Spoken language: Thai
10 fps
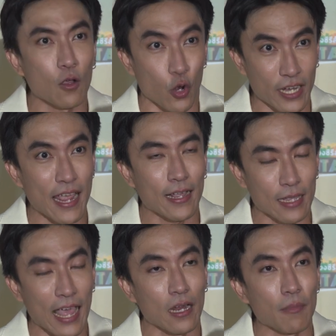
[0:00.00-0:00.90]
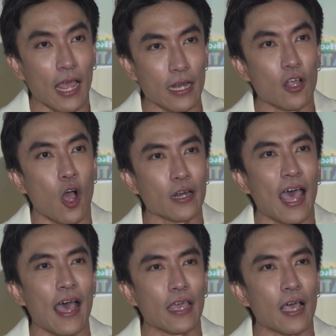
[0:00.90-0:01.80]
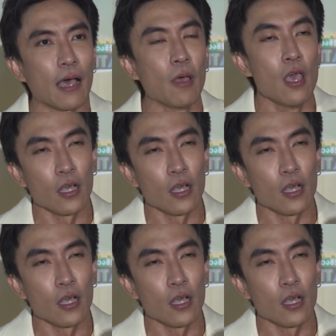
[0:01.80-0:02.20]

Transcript: คนในการทำงานในกองถ่ายครับ